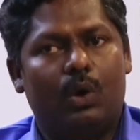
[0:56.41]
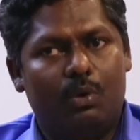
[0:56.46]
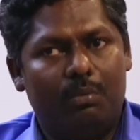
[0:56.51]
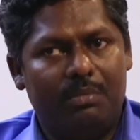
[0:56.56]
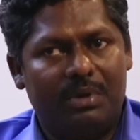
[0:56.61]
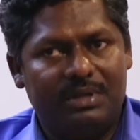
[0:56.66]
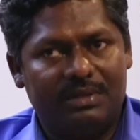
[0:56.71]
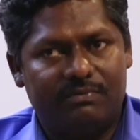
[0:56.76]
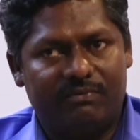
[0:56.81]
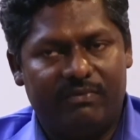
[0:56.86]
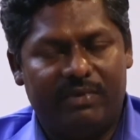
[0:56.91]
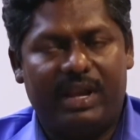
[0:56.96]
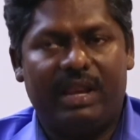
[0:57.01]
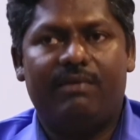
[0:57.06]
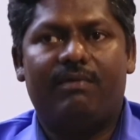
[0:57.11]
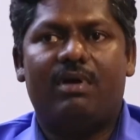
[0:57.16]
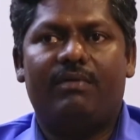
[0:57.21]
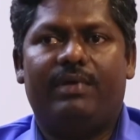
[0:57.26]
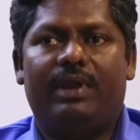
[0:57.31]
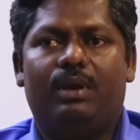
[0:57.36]
ரொம்ப
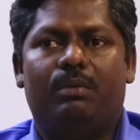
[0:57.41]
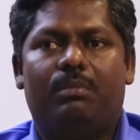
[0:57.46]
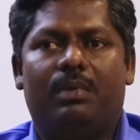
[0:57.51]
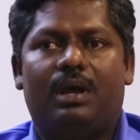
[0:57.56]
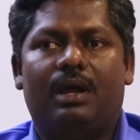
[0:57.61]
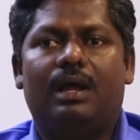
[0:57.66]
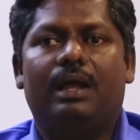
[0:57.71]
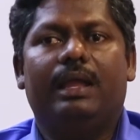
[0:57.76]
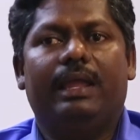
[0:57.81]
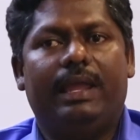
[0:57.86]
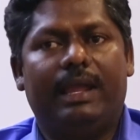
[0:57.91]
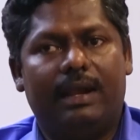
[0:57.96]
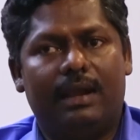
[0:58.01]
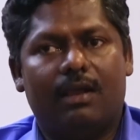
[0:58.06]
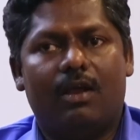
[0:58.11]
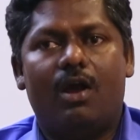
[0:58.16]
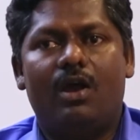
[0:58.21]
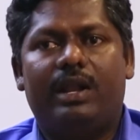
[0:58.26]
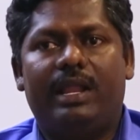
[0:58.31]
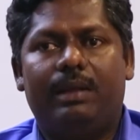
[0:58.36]
விரைவாக வேணுமா
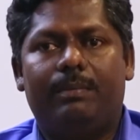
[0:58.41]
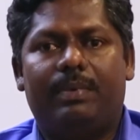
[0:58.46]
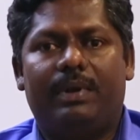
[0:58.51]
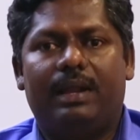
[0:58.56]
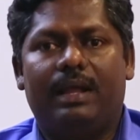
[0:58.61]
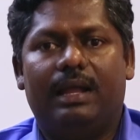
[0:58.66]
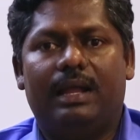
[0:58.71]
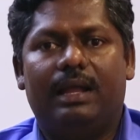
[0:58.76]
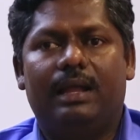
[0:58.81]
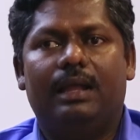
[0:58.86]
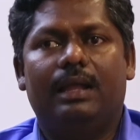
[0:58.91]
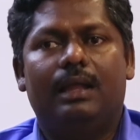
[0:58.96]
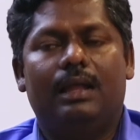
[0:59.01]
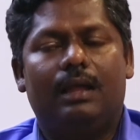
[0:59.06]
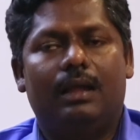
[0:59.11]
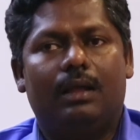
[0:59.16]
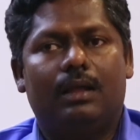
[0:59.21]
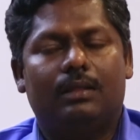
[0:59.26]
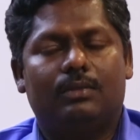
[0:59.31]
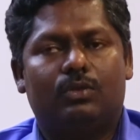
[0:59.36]
எங்களை காண்டாக்ட் பண்ணுங்கள்
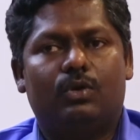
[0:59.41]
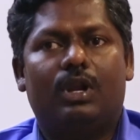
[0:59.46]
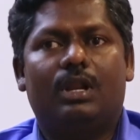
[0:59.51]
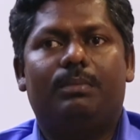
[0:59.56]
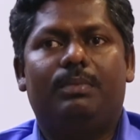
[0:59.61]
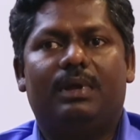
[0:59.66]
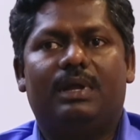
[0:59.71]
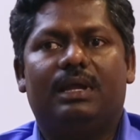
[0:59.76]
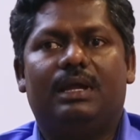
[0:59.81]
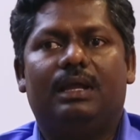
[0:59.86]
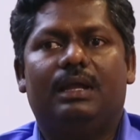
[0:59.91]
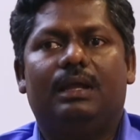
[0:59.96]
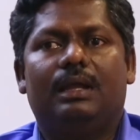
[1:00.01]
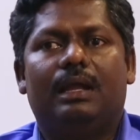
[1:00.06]
தொடர்புக்கு